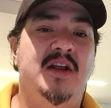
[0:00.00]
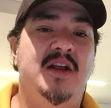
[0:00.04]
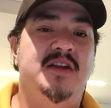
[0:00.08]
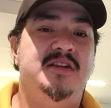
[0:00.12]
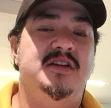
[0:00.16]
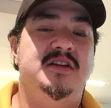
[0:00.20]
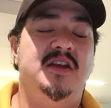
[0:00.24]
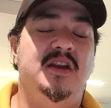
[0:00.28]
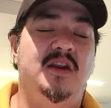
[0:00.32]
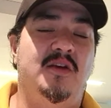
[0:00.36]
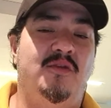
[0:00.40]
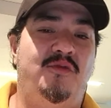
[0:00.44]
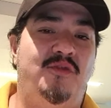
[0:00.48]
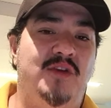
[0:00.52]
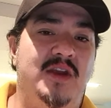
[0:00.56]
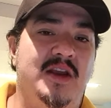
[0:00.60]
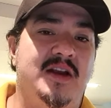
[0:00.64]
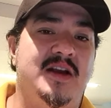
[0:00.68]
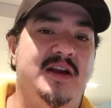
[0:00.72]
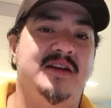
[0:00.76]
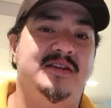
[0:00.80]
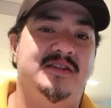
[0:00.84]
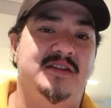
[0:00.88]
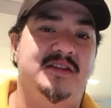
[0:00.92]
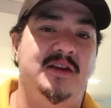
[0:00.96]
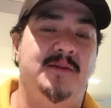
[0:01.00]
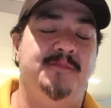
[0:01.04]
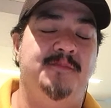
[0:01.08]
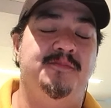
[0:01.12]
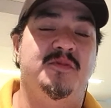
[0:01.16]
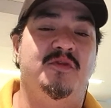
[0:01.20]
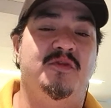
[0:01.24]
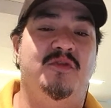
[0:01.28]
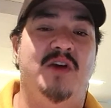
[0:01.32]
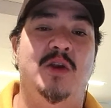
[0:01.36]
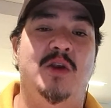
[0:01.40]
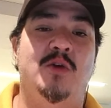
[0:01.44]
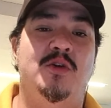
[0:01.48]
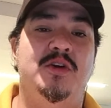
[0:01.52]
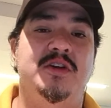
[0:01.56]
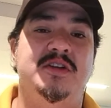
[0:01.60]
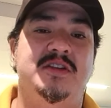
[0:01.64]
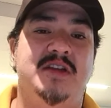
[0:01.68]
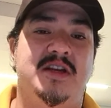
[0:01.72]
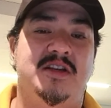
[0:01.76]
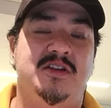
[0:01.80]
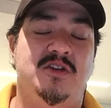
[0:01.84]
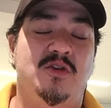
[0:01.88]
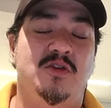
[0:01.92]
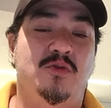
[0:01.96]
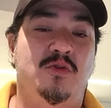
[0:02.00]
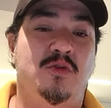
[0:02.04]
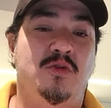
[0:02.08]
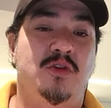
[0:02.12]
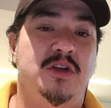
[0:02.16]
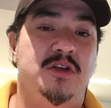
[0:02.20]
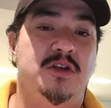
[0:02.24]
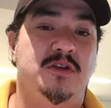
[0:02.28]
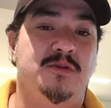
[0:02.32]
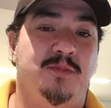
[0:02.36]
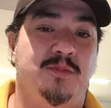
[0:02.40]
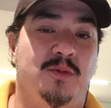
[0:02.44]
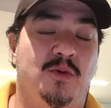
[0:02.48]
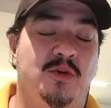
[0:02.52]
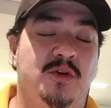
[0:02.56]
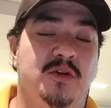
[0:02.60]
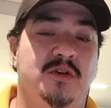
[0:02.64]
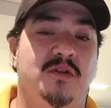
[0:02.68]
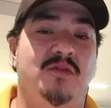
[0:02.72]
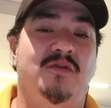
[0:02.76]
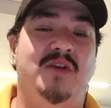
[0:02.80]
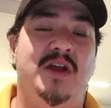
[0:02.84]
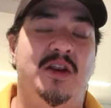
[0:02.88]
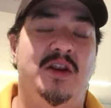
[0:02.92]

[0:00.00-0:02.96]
Significa, assim, valorização do desporto,